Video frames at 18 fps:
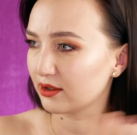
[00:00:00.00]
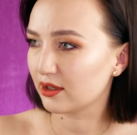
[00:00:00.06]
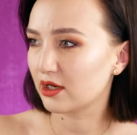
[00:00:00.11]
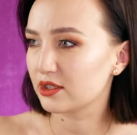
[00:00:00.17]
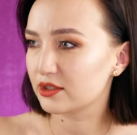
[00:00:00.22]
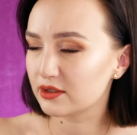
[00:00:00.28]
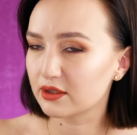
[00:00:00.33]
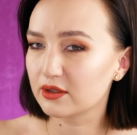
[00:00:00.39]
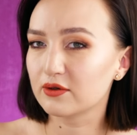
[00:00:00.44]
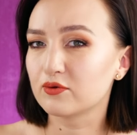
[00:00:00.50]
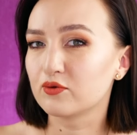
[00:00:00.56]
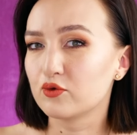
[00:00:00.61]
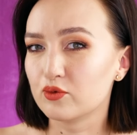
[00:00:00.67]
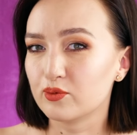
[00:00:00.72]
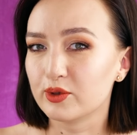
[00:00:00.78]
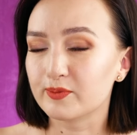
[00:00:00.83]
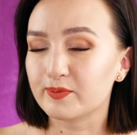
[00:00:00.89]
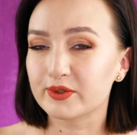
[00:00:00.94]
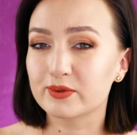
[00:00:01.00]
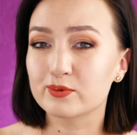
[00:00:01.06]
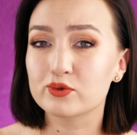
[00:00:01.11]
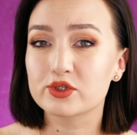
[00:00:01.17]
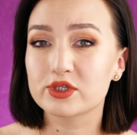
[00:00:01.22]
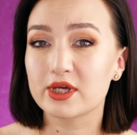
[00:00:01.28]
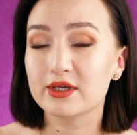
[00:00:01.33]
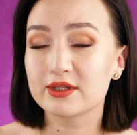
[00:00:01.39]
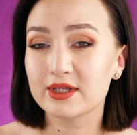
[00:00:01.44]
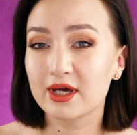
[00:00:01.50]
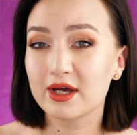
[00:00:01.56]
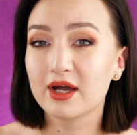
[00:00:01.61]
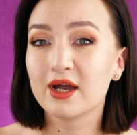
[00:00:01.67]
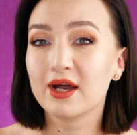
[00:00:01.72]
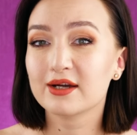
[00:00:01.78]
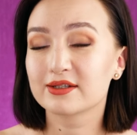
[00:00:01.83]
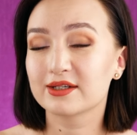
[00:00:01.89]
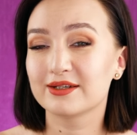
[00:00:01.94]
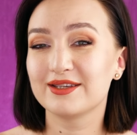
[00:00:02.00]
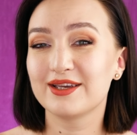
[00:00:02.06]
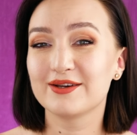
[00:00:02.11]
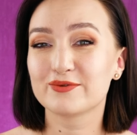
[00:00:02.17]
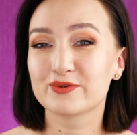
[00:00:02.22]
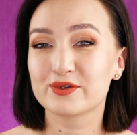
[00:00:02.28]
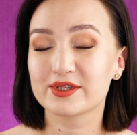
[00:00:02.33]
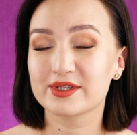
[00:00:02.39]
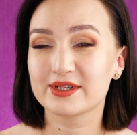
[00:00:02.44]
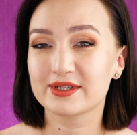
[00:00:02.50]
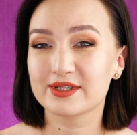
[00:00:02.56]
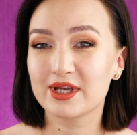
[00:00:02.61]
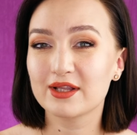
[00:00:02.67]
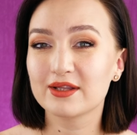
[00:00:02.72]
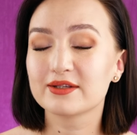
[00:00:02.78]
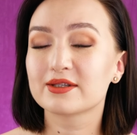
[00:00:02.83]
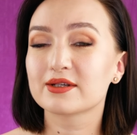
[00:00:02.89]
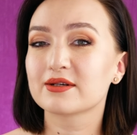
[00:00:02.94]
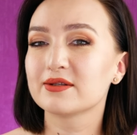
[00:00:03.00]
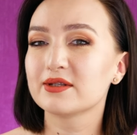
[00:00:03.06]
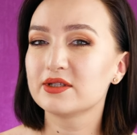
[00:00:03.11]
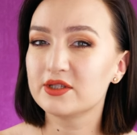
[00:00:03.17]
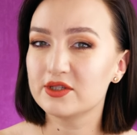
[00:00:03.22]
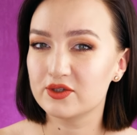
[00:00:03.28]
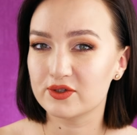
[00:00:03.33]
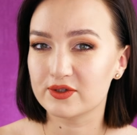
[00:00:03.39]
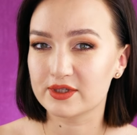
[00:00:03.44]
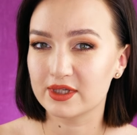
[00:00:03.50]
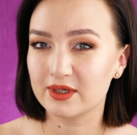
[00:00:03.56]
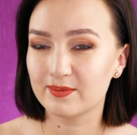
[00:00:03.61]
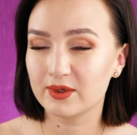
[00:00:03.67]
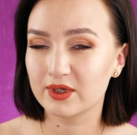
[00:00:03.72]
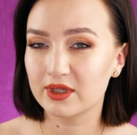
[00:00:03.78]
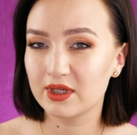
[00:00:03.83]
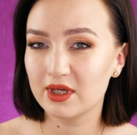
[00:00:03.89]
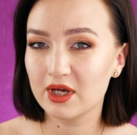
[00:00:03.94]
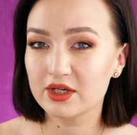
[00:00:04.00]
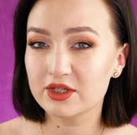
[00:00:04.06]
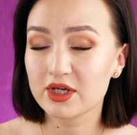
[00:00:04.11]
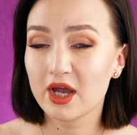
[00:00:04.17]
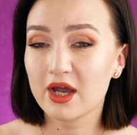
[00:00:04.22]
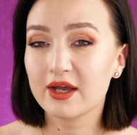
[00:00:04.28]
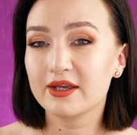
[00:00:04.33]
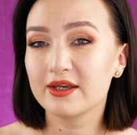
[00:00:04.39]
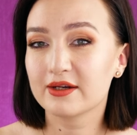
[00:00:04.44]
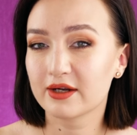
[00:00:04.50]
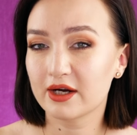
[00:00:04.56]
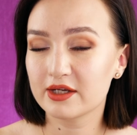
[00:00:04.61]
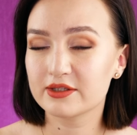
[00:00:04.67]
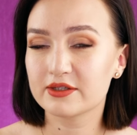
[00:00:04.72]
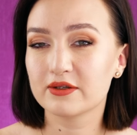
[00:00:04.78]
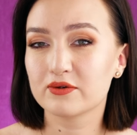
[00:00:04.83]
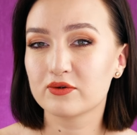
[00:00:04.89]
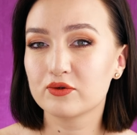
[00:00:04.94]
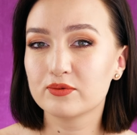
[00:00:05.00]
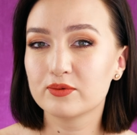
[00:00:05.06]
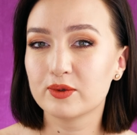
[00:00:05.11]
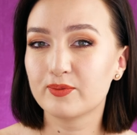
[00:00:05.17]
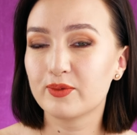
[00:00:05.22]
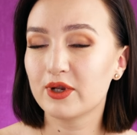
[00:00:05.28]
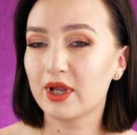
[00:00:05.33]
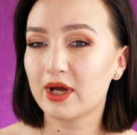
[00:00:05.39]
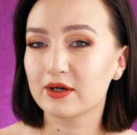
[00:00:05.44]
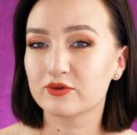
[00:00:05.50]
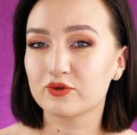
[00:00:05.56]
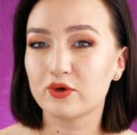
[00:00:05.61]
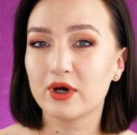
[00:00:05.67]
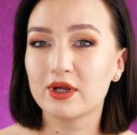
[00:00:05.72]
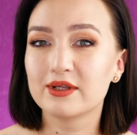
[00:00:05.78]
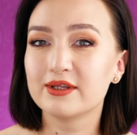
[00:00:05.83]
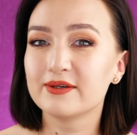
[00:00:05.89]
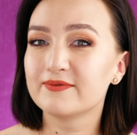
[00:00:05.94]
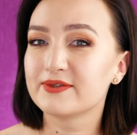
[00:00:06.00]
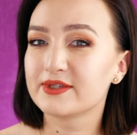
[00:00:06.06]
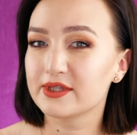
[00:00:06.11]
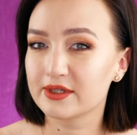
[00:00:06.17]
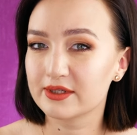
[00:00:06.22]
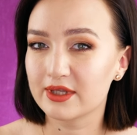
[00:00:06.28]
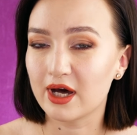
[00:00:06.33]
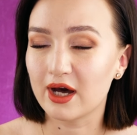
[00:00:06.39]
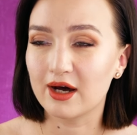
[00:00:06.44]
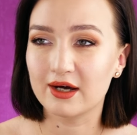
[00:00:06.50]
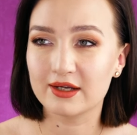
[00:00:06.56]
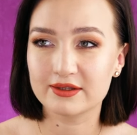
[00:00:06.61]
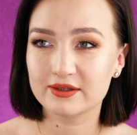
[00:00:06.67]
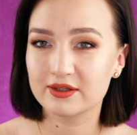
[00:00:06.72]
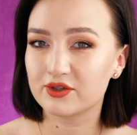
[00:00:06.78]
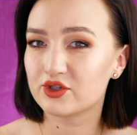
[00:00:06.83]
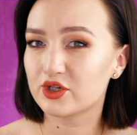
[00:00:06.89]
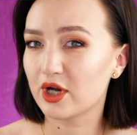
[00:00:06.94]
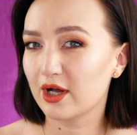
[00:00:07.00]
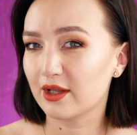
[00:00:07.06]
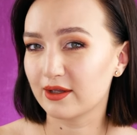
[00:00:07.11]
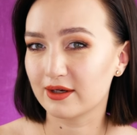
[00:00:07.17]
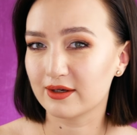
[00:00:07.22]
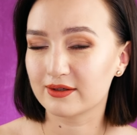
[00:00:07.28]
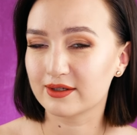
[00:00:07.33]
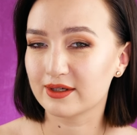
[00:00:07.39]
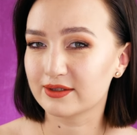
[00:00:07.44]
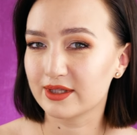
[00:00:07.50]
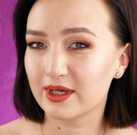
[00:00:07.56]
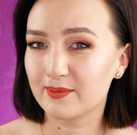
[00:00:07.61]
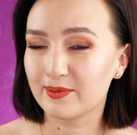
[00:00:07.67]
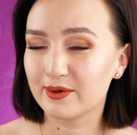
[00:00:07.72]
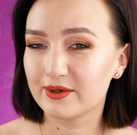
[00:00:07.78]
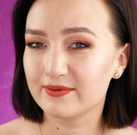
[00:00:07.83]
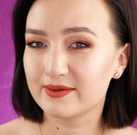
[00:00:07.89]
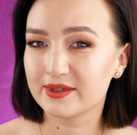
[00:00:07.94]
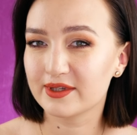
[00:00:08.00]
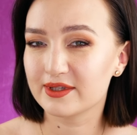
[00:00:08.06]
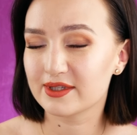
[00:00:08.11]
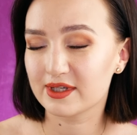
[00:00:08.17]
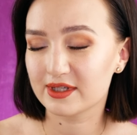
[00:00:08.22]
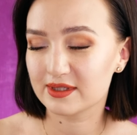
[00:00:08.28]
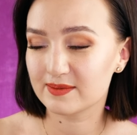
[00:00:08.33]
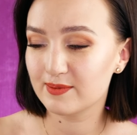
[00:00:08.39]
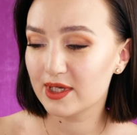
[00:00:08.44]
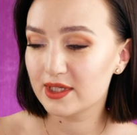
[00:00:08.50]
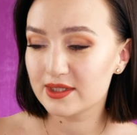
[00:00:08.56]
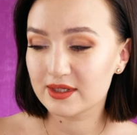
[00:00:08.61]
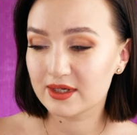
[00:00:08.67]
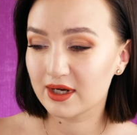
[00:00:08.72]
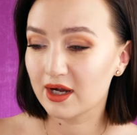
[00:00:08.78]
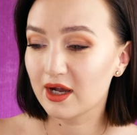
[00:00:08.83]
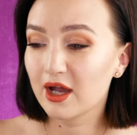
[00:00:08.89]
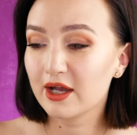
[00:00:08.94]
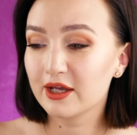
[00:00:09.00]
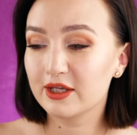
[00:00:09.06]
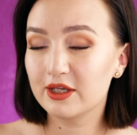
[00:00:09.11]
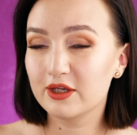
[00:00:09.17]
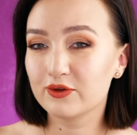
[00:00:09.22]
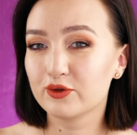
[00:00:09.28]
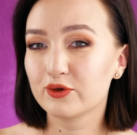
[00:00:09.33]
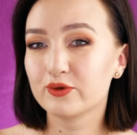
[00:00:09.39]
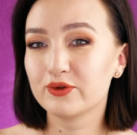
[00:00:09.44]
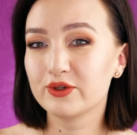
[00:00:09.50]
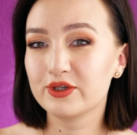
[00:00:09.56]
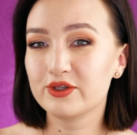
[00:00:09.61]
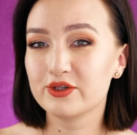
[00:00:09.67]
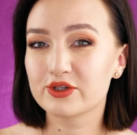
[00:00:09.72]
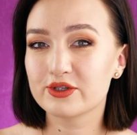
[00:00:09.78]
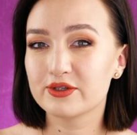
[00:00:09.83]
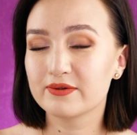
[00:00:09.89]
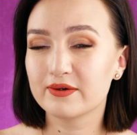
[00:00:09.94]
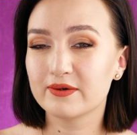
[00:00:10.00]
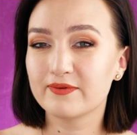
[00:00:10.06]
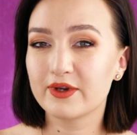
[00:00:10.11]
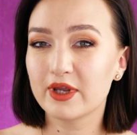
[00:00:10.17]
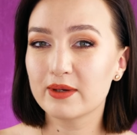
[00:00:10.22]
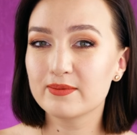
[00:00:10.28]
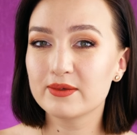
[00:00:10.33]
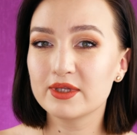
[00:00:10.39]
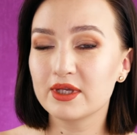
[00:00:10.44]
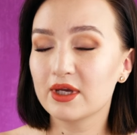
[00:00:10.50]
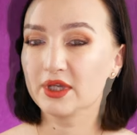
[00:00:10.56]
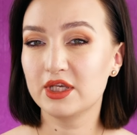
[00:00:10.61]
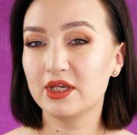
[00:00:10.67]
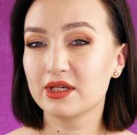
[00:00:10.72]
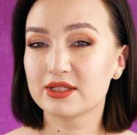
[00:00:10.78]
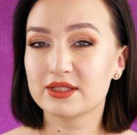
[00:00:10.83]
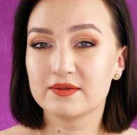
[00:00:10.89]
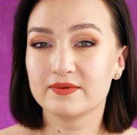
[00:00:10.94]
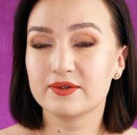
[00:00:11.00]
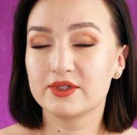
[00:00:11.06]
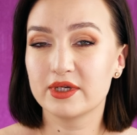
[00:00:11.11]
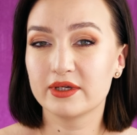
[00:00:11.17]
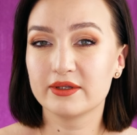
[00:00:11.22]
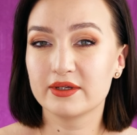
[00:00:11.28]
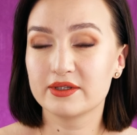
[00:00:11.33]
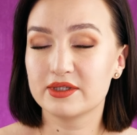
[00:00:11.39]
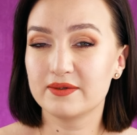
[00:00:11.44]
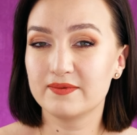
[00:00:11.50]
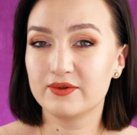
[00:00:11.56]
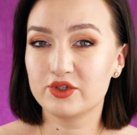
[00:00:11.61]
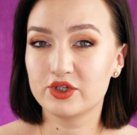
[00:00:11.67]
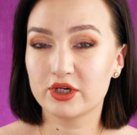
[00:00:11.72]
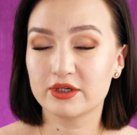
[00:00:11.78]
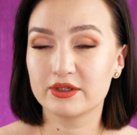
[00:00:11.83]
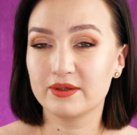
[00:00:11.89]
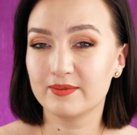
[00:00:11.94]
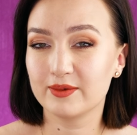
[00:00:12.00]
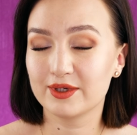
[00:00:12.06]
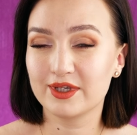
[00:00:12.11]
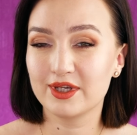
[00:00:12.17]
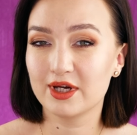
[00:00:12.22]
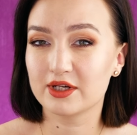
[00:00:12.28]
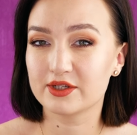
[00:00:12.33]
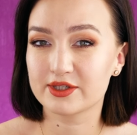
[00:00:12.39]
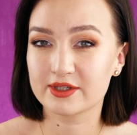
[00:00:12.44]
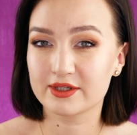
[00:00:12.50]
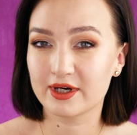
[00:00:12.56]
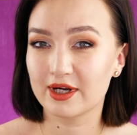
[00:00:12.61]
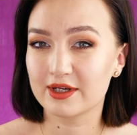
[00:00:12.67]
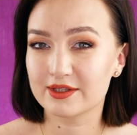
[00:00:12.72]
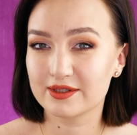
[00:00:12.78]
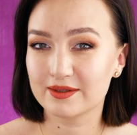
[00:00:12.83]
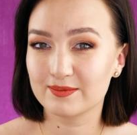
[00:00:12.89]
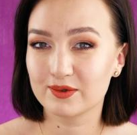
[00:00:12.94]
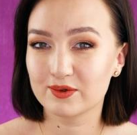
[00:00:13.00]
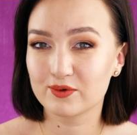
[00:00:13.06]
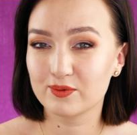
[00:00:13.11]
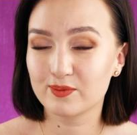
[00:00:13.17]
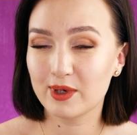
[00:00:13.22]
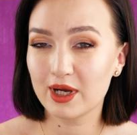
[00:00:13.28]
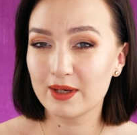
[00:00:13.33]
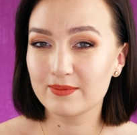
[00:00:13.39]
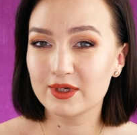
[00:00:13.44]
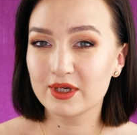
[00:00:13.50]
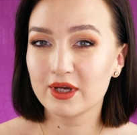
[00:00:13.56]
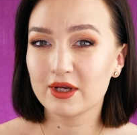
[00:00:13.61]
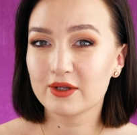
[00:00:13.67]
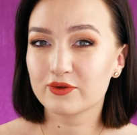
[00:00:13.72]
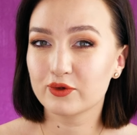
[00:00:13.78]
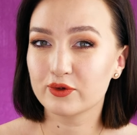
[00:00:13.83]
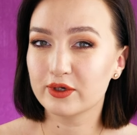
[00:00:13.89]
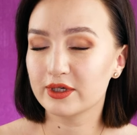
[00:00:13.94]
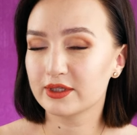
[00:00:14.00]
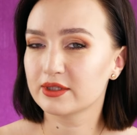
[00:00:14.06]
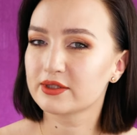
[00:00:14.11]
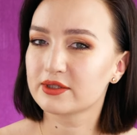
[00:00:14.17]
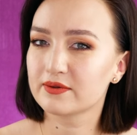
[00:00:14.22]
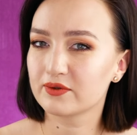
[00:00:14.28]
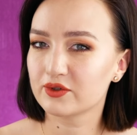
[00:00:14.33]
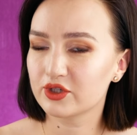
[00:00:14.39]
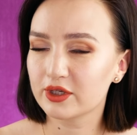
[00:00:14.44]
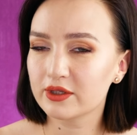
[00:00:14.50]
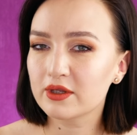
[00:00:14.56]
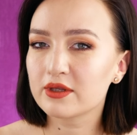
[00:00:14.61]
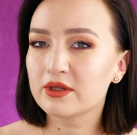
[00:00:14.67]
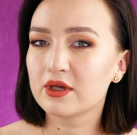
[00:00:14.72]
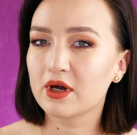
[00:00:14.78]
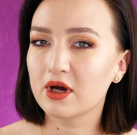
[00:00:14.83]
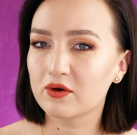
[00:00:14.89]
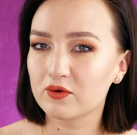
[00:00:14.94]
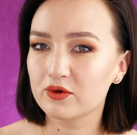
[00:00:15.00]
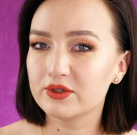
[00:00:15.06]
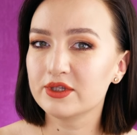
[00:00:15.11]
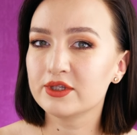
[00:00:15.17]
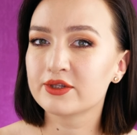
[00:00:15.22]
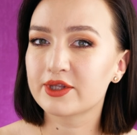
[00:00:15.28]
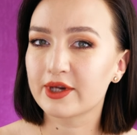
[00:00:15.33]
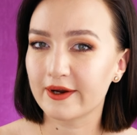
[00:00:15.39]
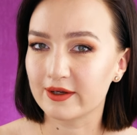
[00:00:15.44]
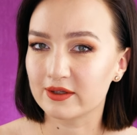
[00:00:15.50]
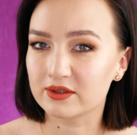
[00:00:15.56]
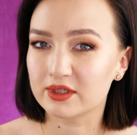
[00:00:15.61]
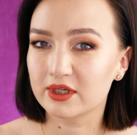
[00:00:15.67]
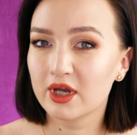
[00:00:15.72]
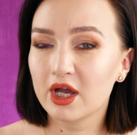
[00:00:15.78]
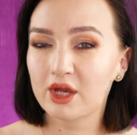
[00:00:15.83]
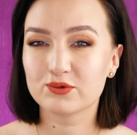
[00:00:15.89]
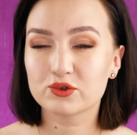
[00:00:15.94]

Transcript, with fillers: Красные губы, потому что это, как я уже сказала, это классический макияж, и красные губы были актуальны всегда, от начала, когда появилась косметика, и до нынешнего времени. И если вы делаете вечерний макияж с красными губами, то это совершенно никакой не тренд.